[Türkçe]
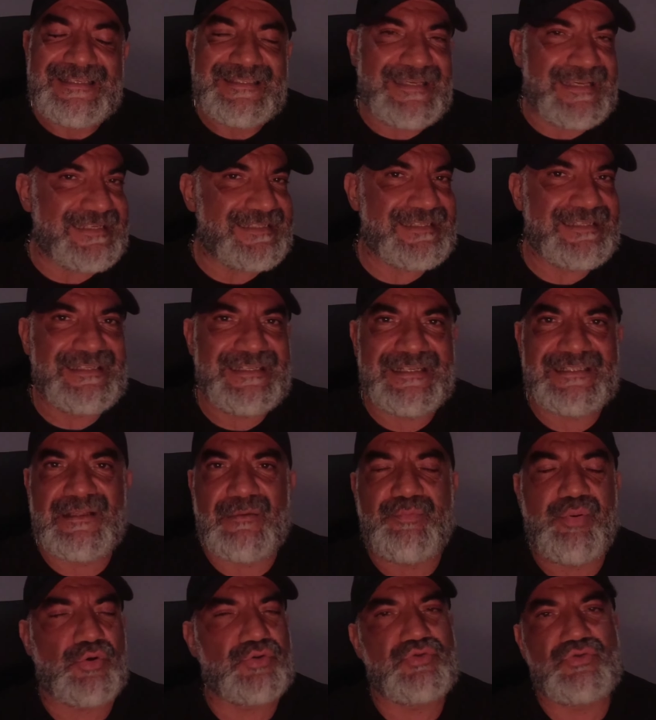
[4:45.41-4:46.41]

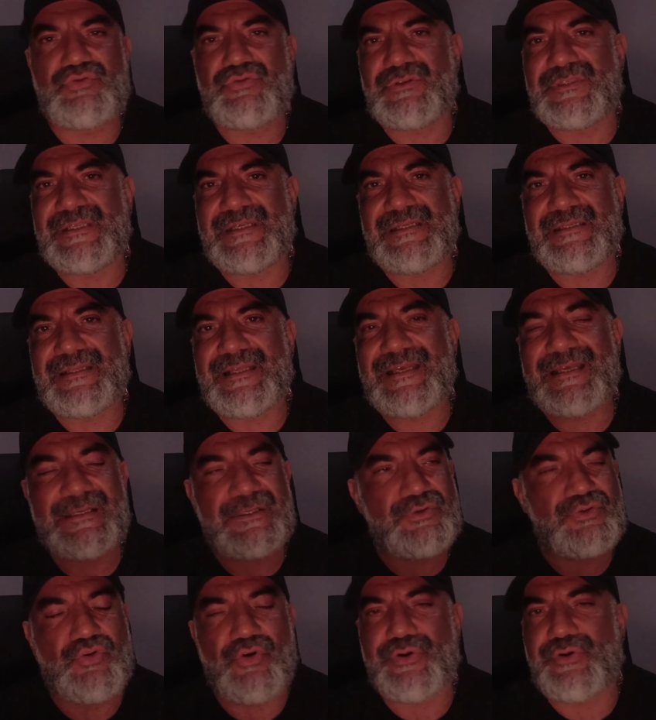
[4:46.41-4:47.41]
kesinlikle poz
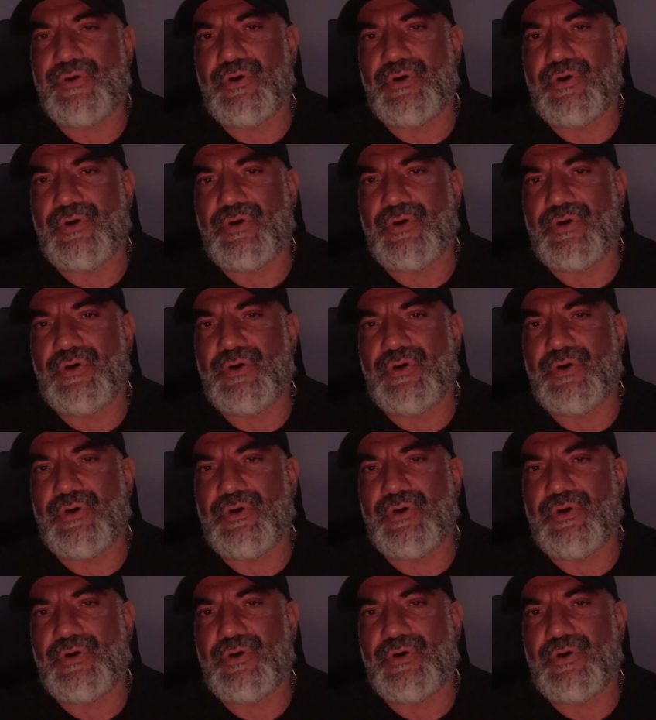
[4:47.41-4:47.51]
rutinlerinde çok